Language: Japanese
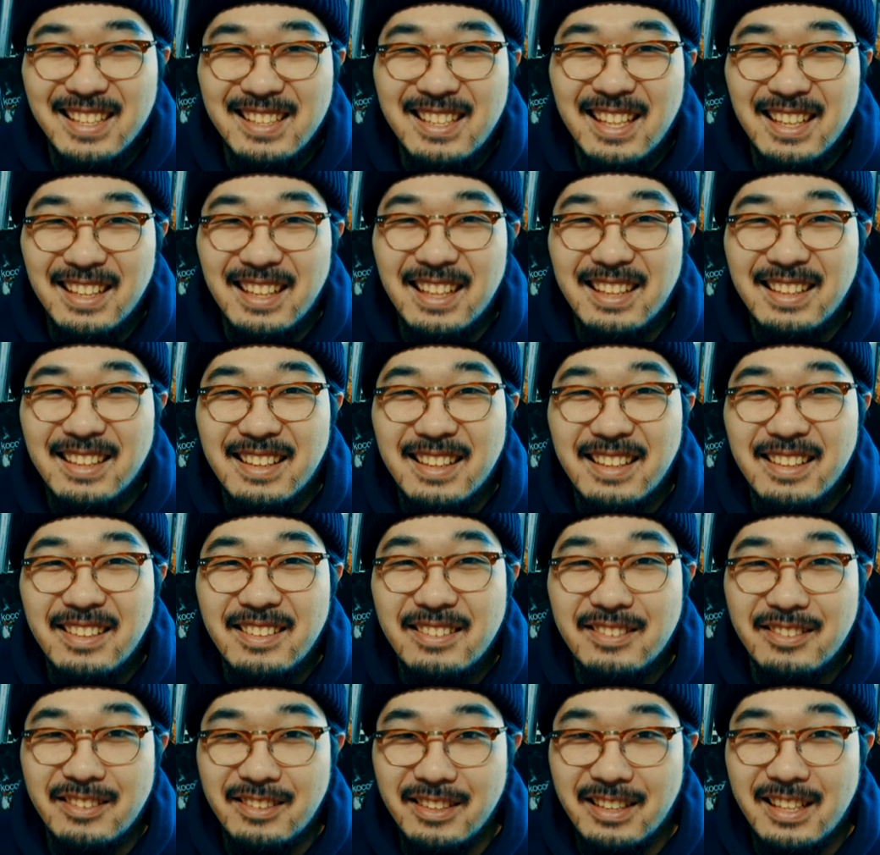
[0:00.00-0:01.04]
ちゃ鳴ってる
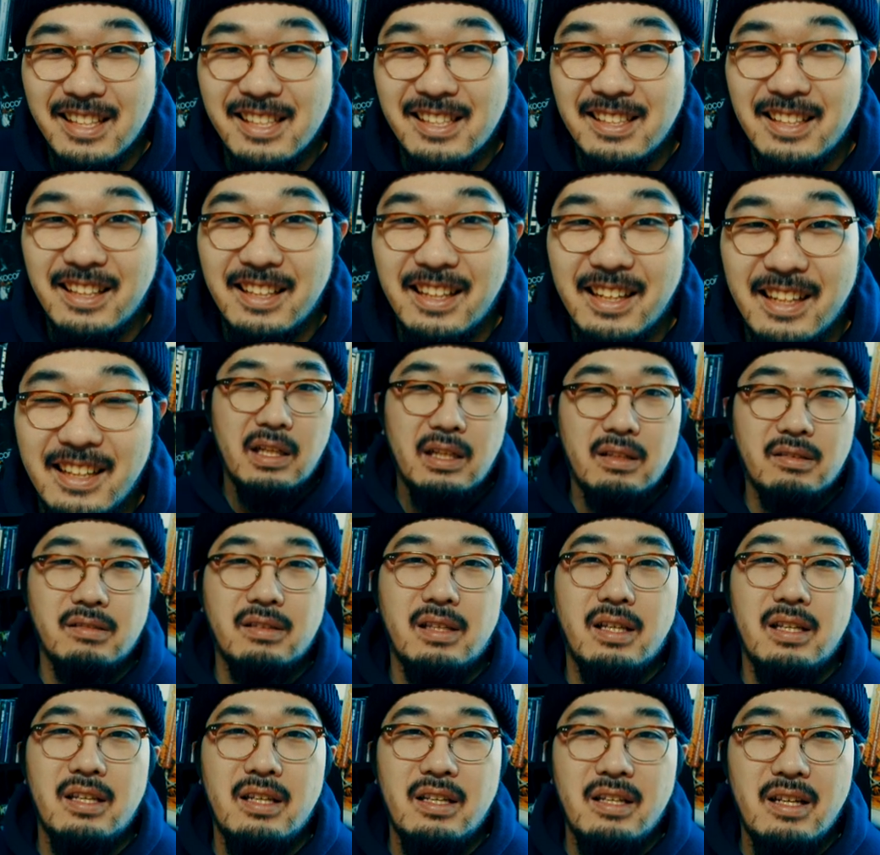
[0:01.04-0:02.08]
よ。取り出したらあの
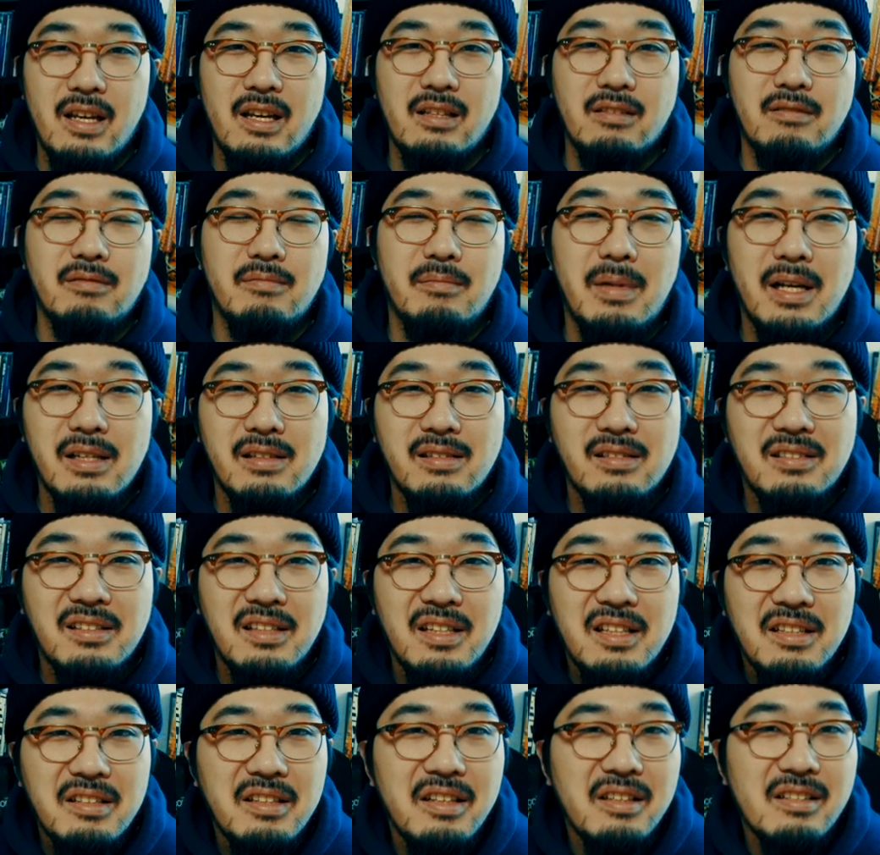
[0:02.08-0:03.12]
最近ねあの
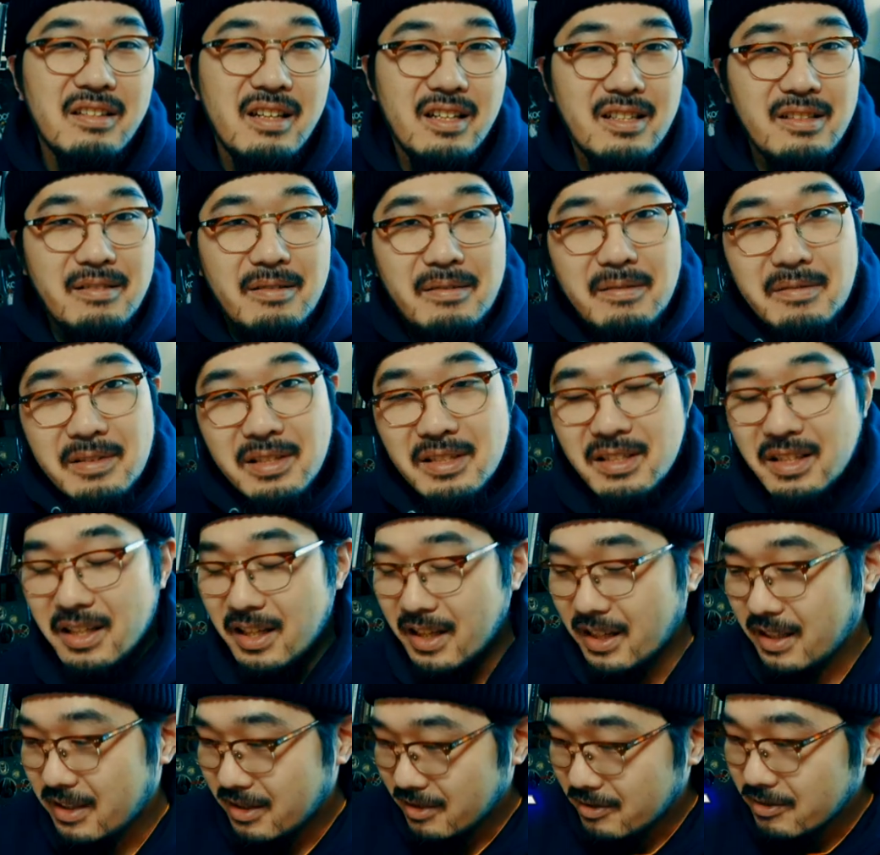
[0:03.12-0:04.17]
マスターデュエル始めまして、
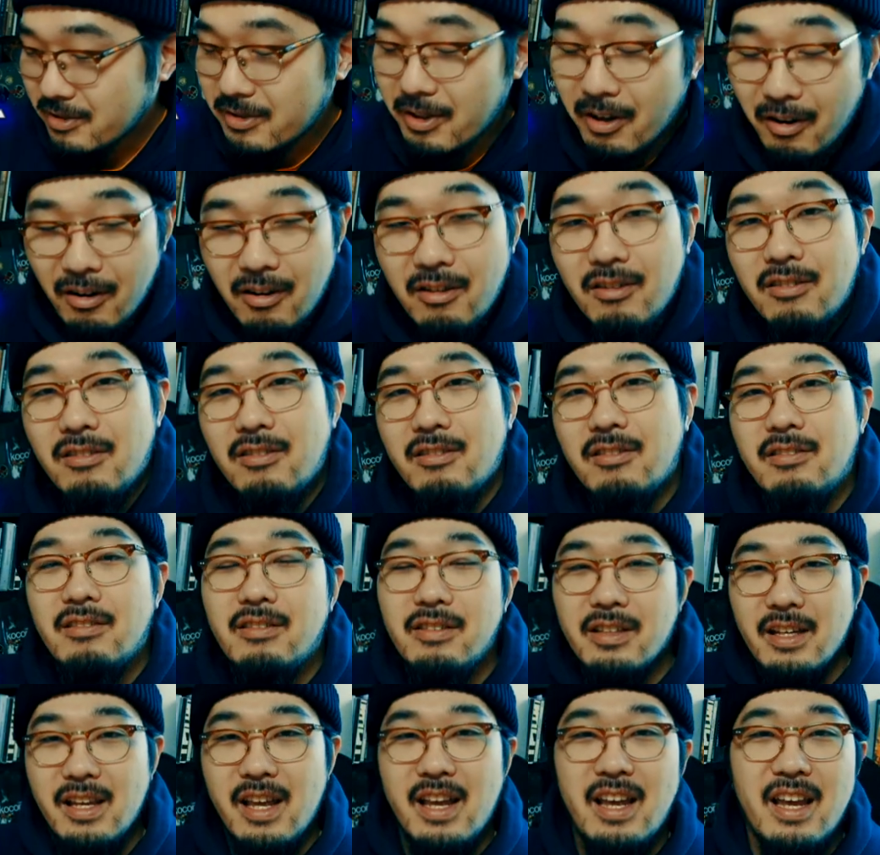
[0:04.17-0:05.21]
遊戯王、
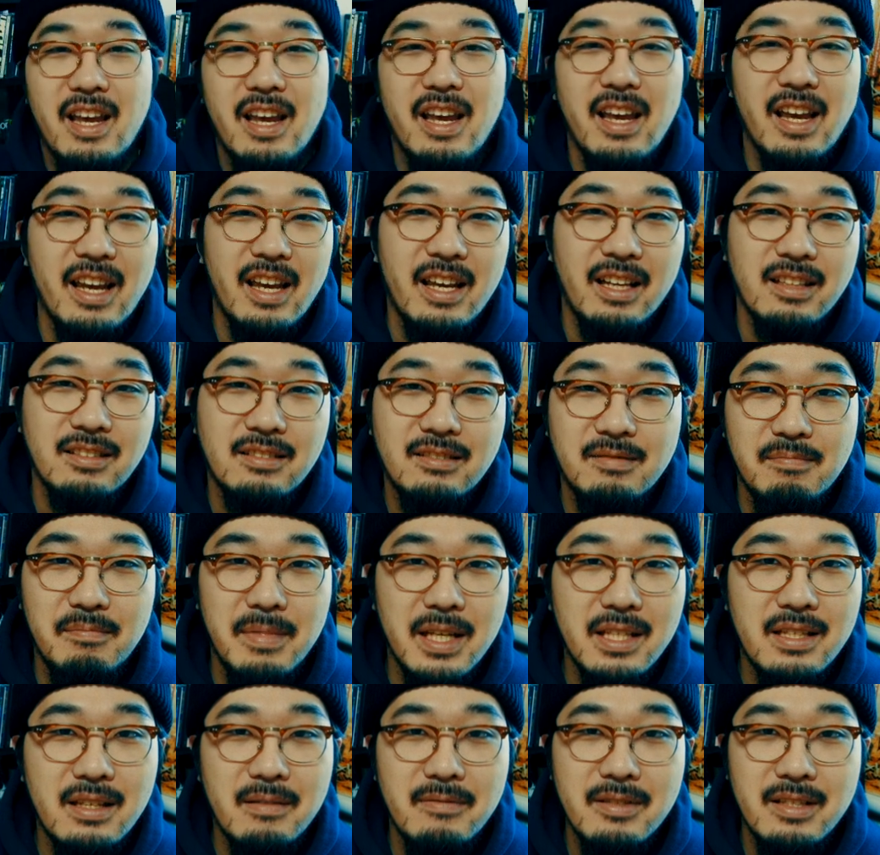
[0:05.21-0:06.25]
えー、
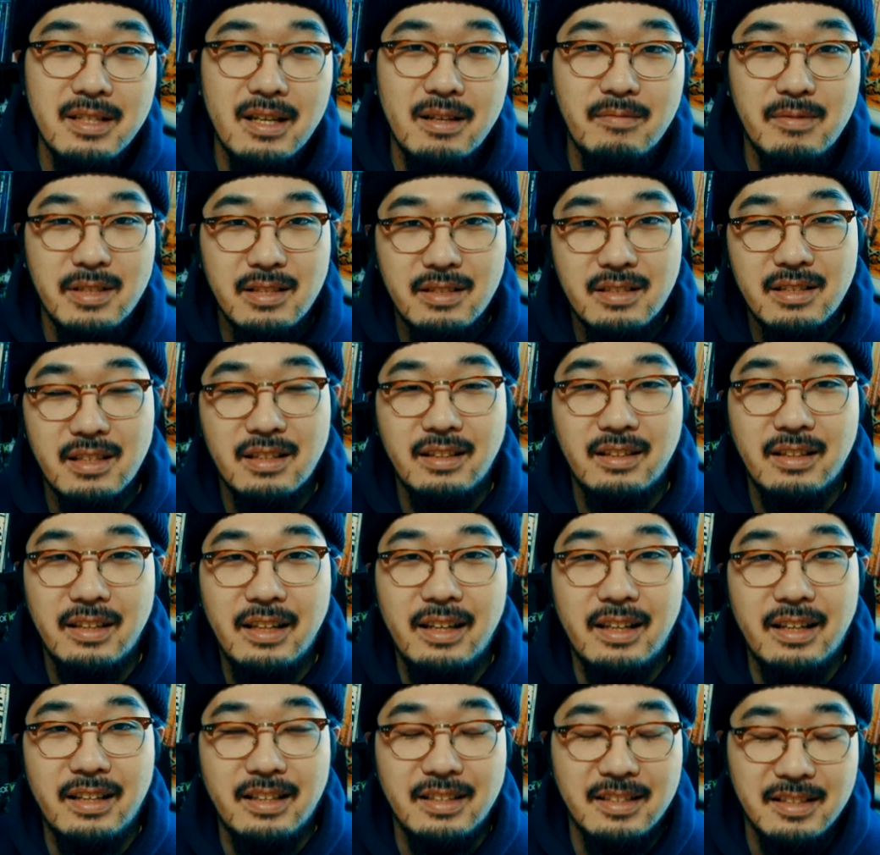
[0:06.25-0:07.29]
めちゃめちゃハマっちゃっ
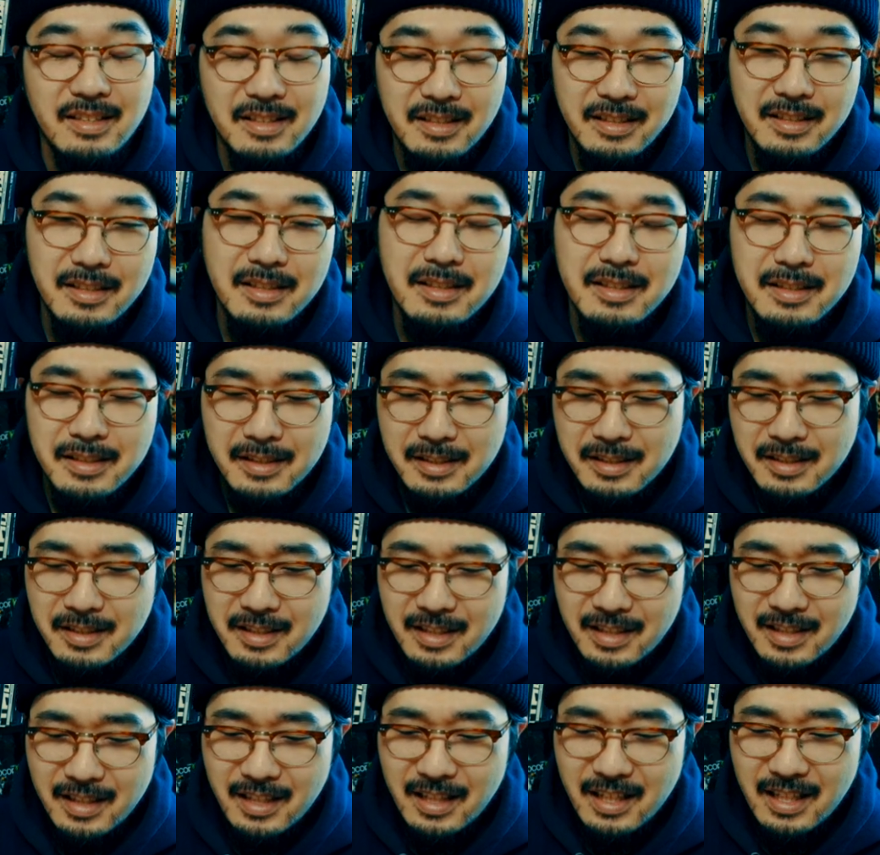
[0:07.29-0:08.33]
て、
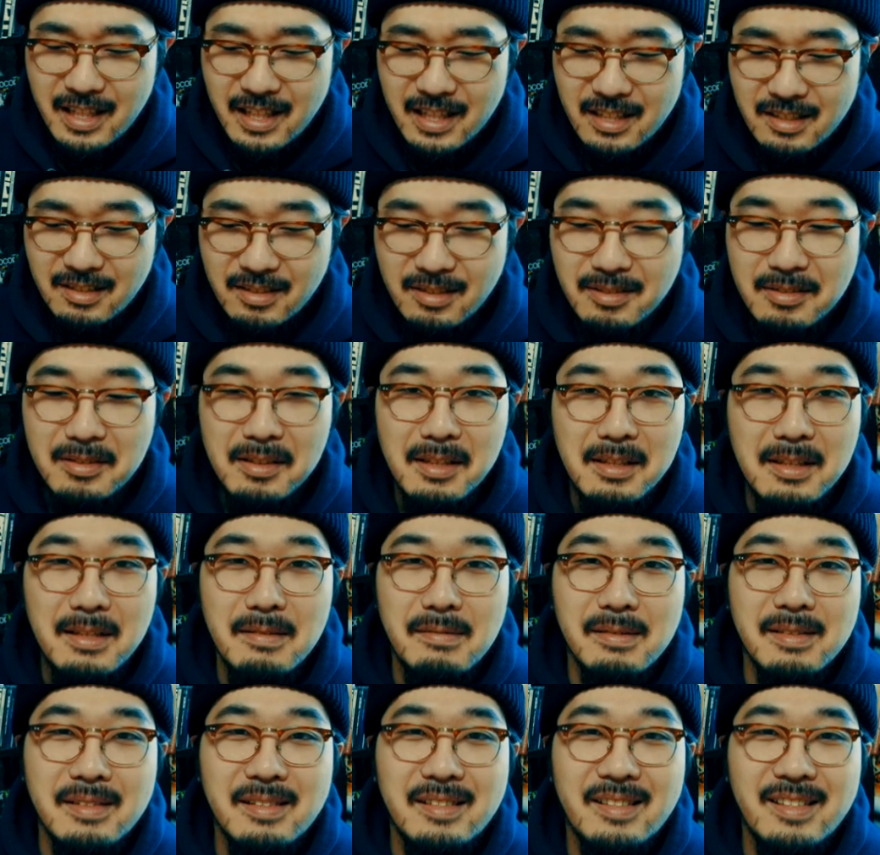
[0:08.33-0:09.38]
えー、ずっとやっ
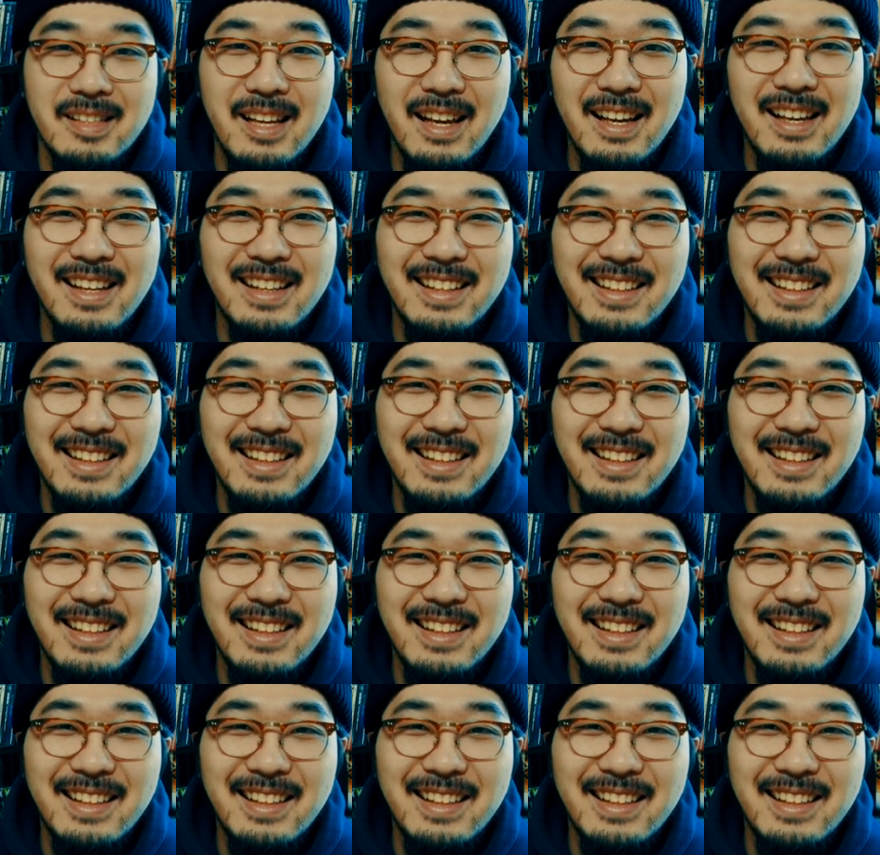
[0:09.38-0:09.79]
てます